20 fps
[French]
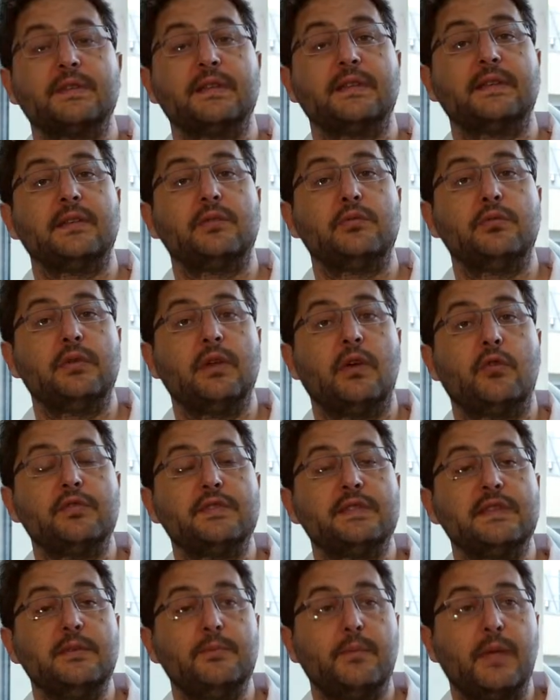Cette étude a
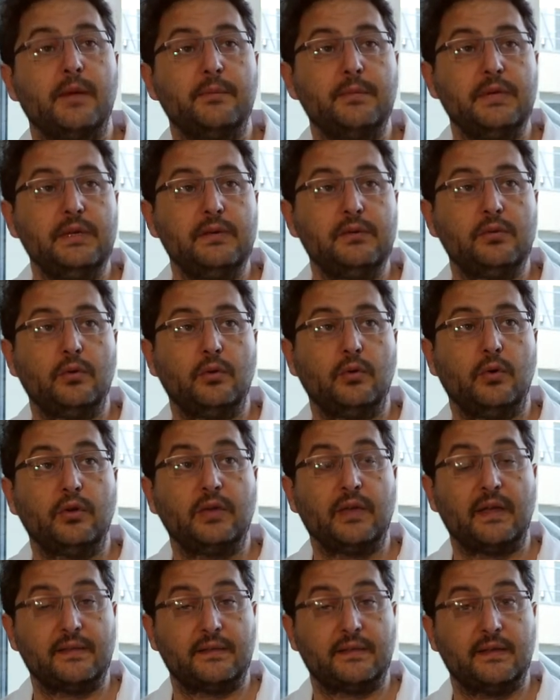aussi permis de
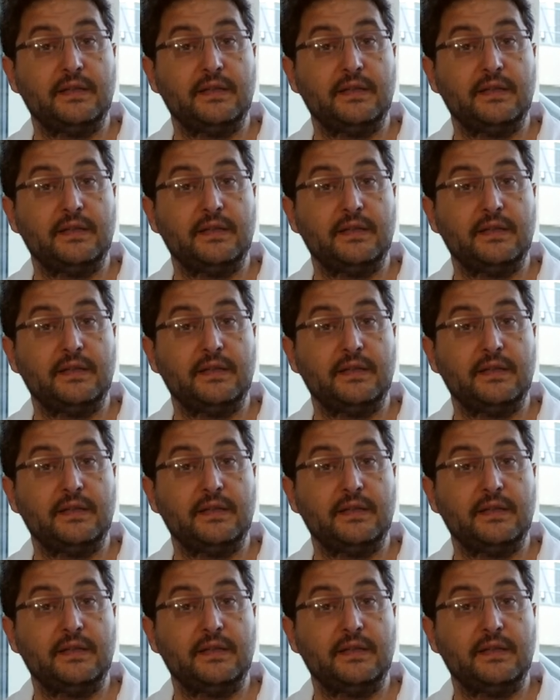retracer